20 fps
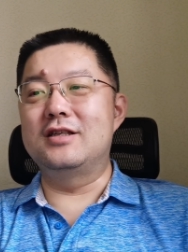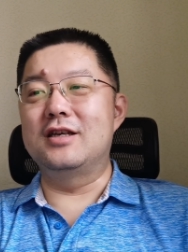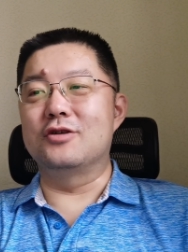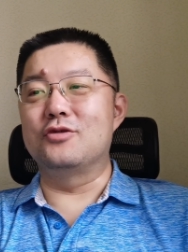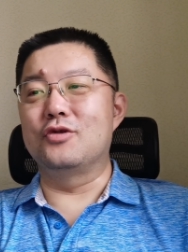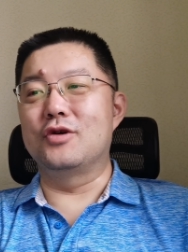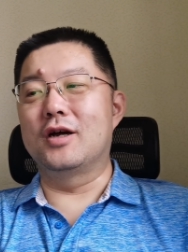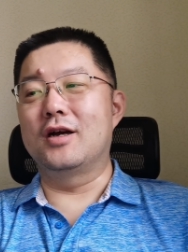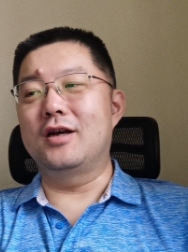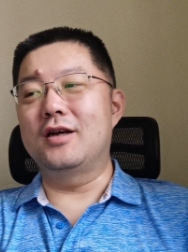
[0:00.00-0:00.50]
给你
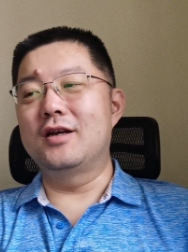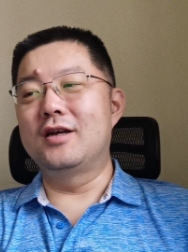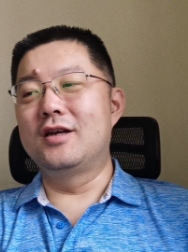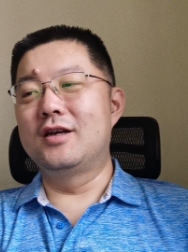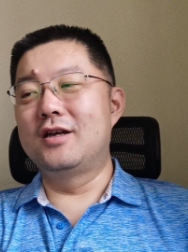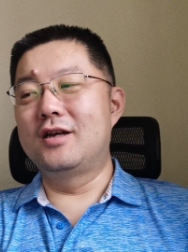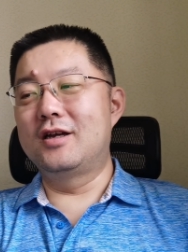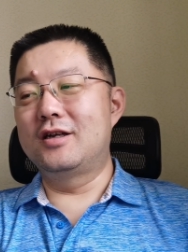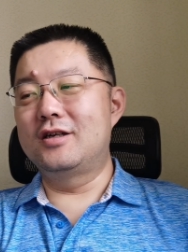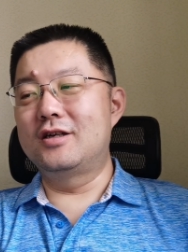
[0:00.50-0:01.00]
解决了，
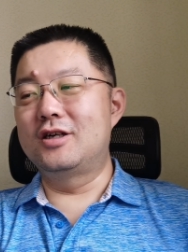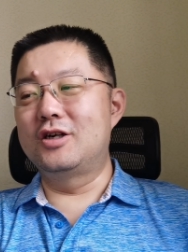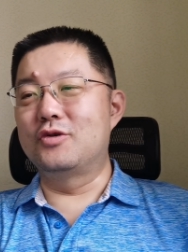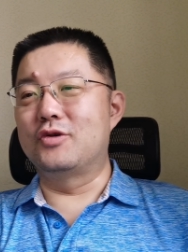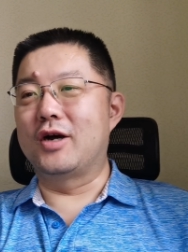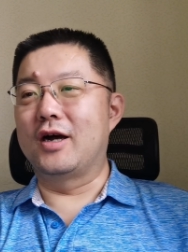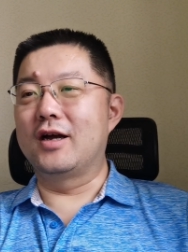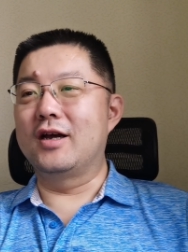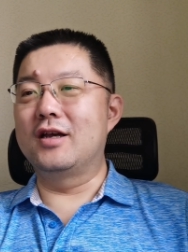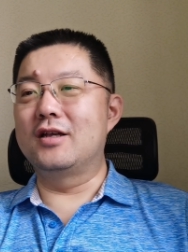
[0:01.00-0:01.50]
甚
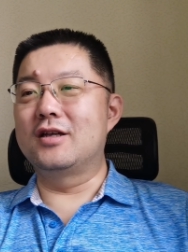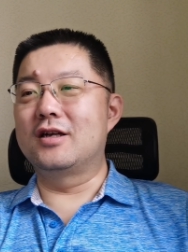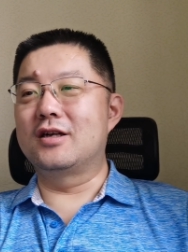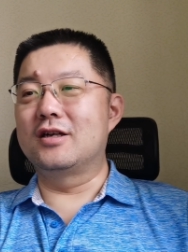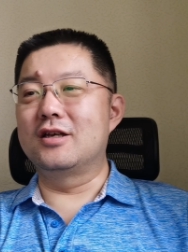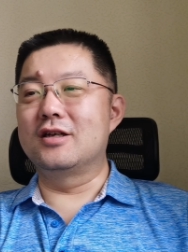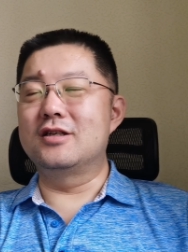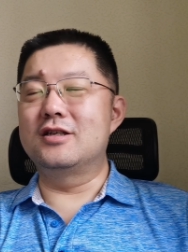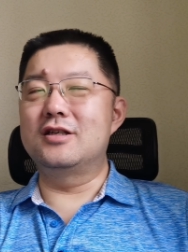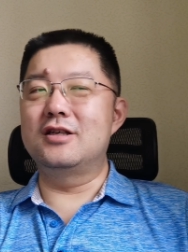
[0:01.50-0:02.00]
至我还可以在
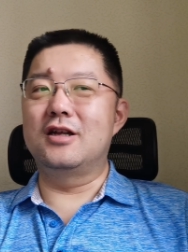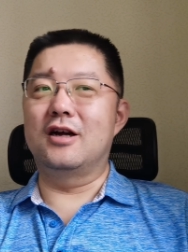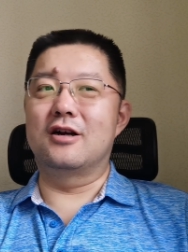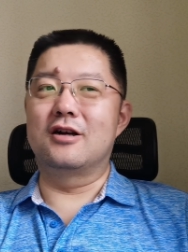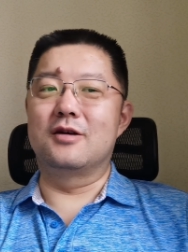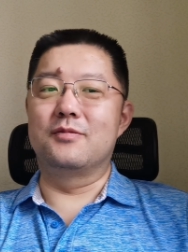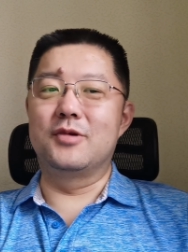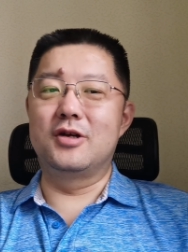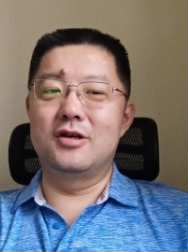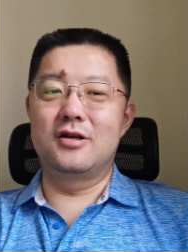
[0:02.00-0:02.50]
上头吸
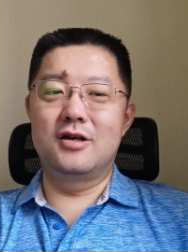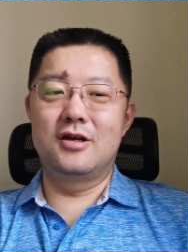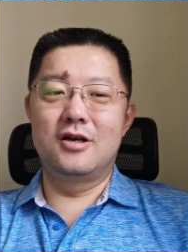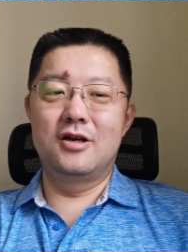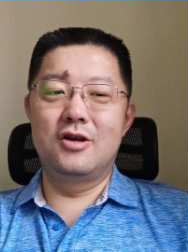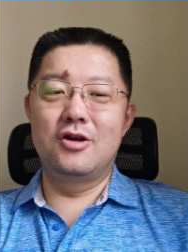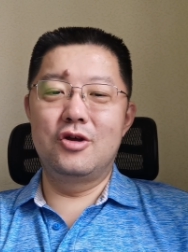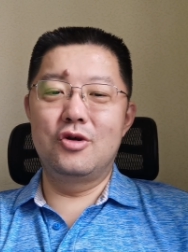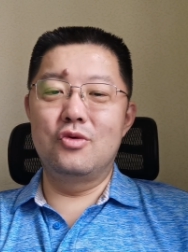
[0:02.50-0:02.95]
点什么